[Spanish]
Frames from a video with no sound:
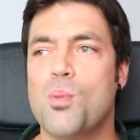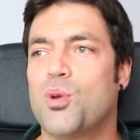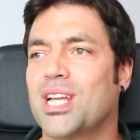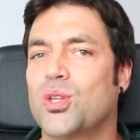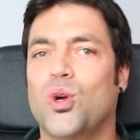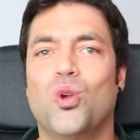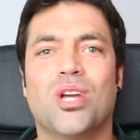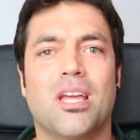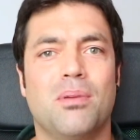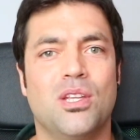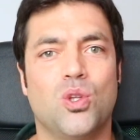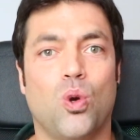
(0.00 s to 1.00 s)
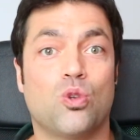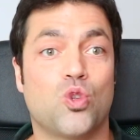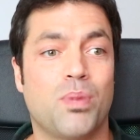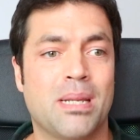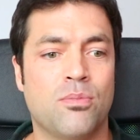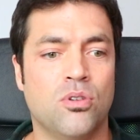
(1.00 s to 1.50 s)
porque todo lo que evito o
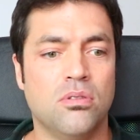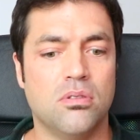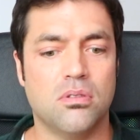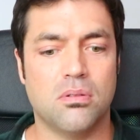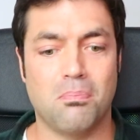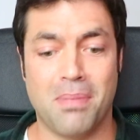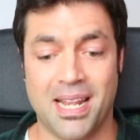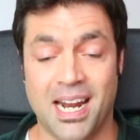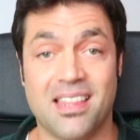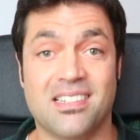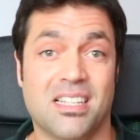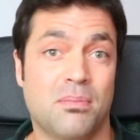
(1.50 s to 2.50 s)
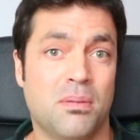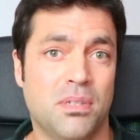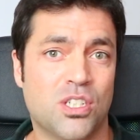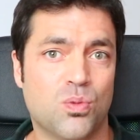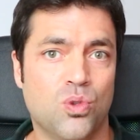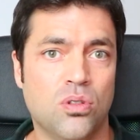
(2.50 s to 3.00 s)
suprimo, mirar desde mí
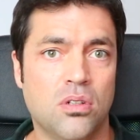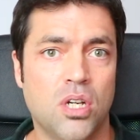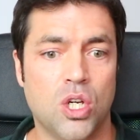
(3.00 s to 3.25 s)
mismo,